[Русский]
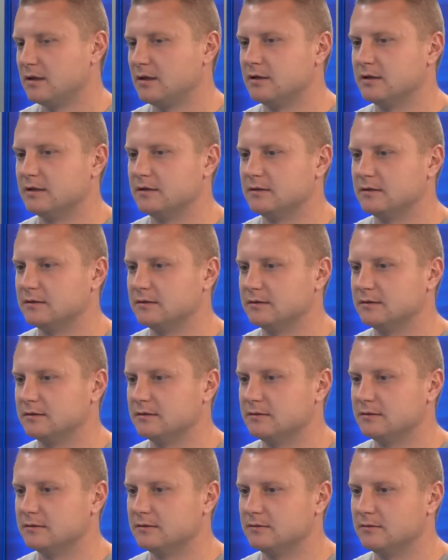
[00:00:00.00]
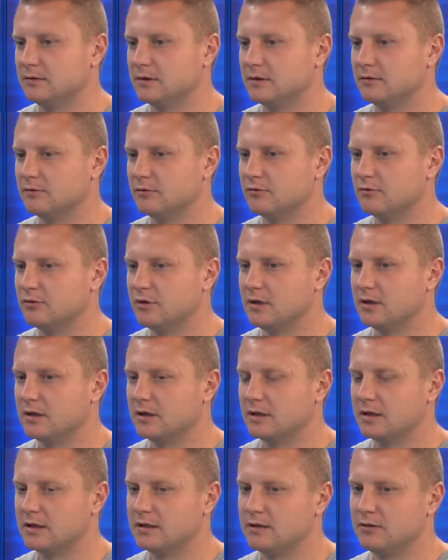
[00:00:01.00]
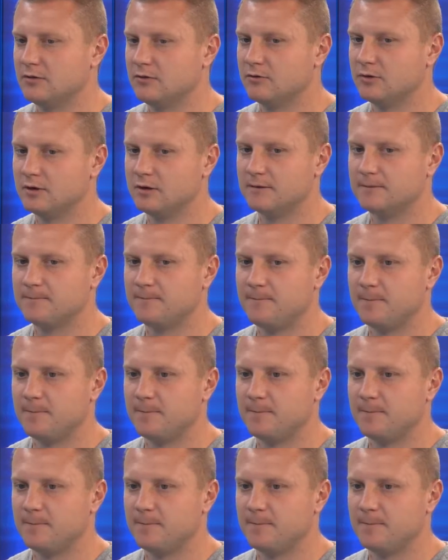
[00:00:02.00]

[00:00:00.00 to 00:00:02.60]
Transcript: э, этого турнира 1-0.